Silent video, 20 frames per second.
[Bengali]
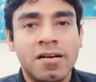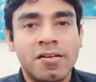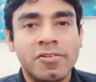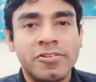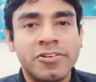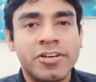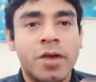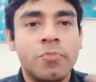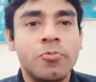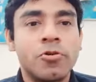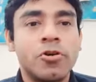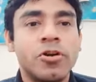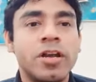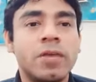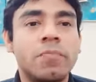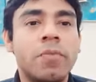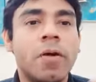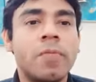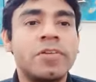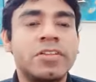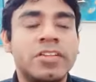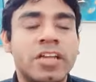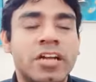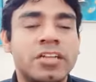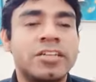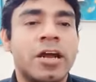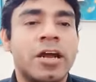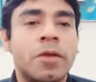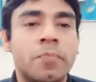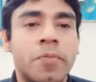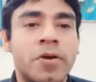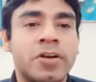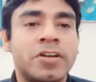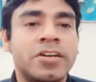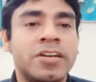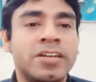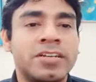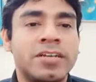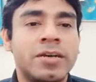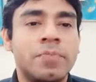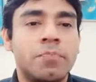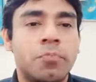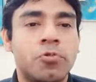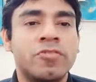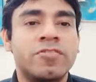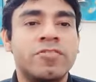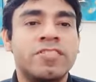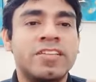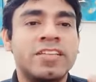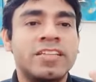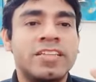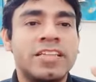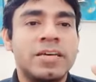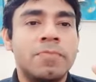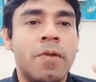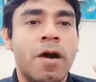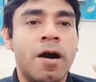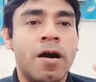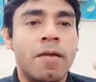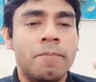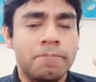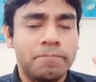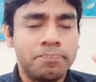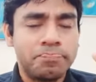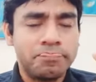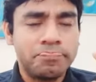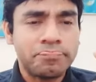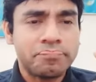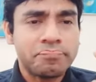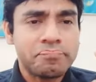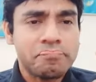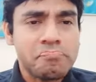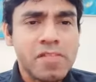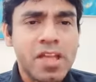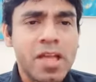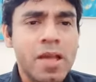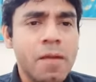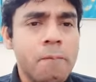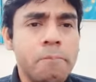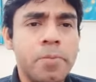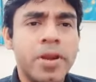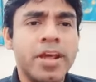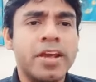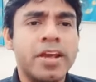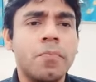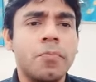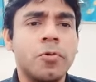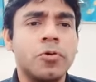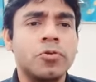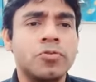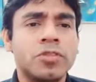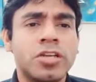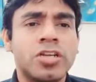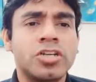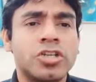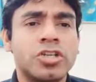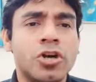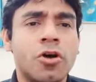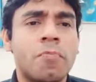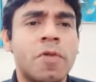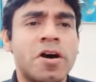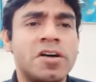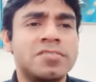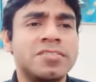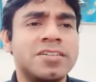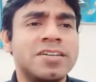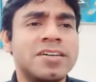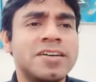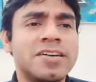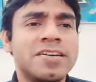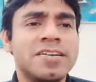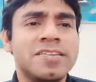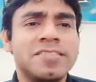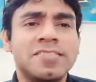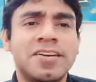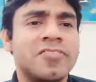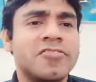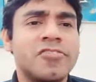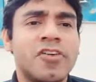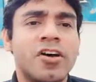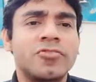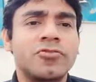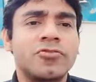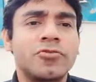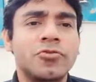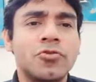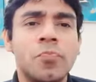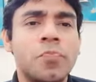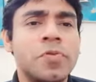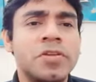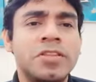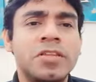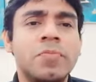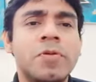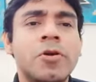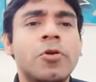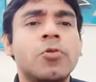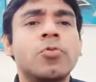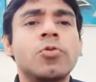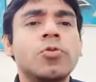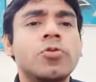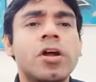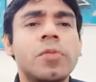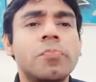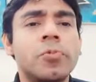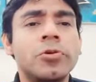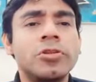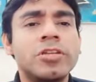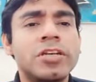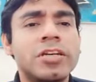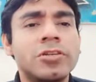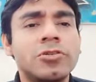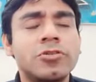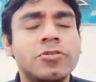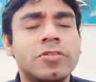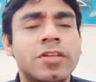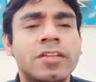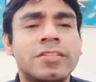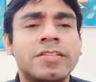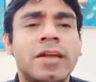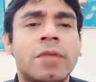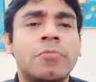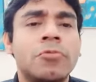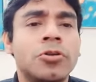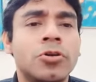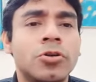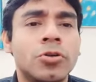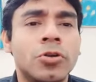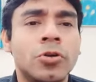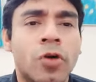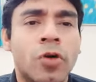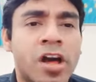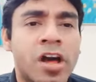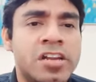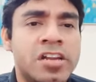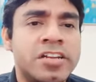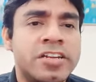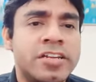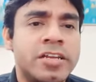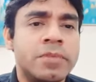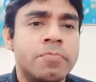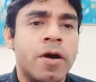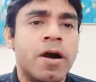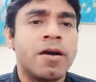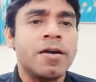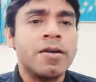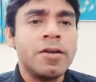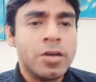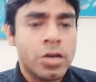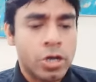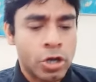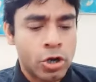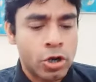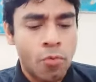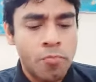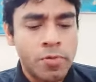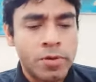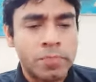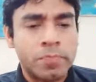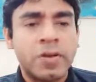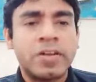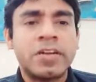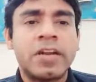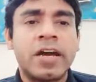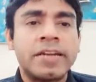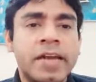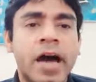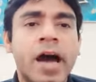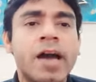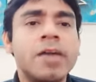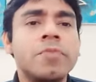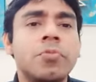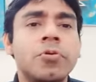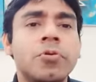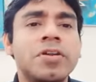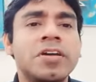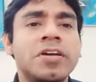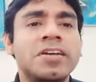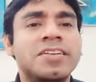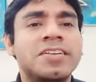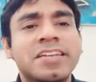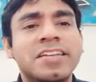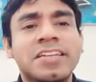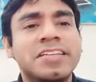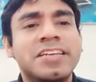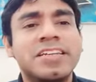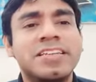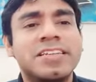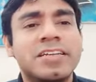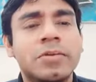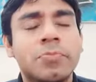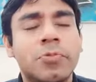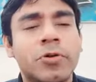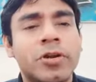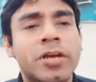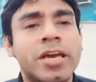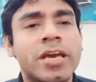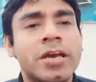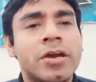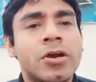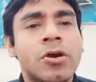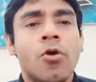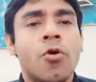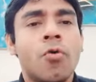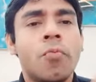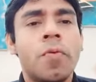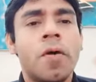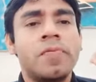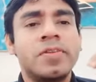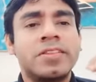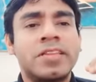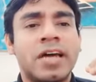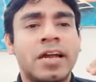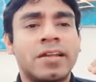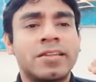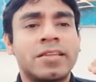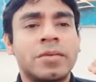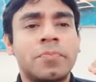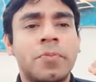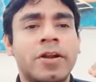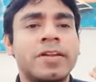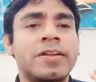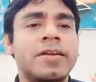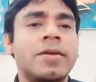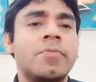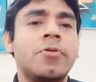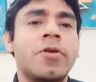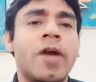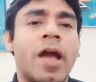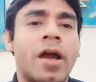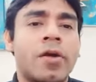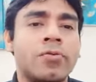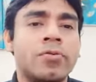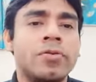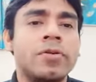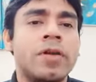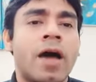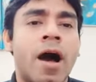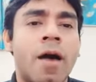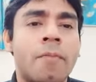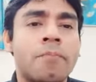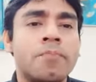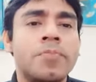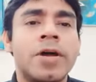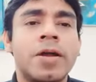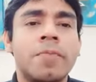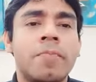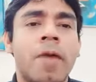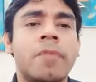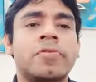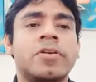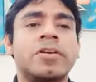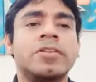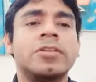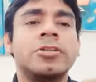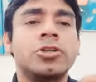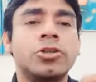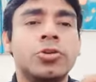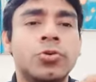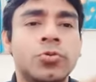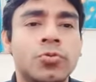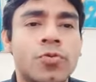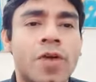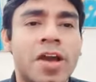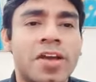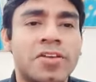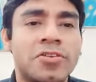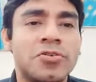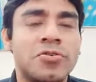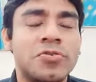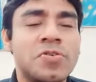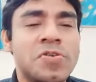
সামগ্রিকভাবে তার চারপাশে যে পরিস্থিতি বা প্রেক্ষাপট তার সমাজ তার রাষ্ট্র পৃথিবী কোনোটার প্রতি কিন্তু তার তেমন কোনো লয়ালিটি বা কমিটমেন্ট নাই নাই বলেই সে নিজের জীবনে ওভাবে দাঁড়াতে পারেনি এবং এখন আপনার ব্যবসাতে ছোট একজন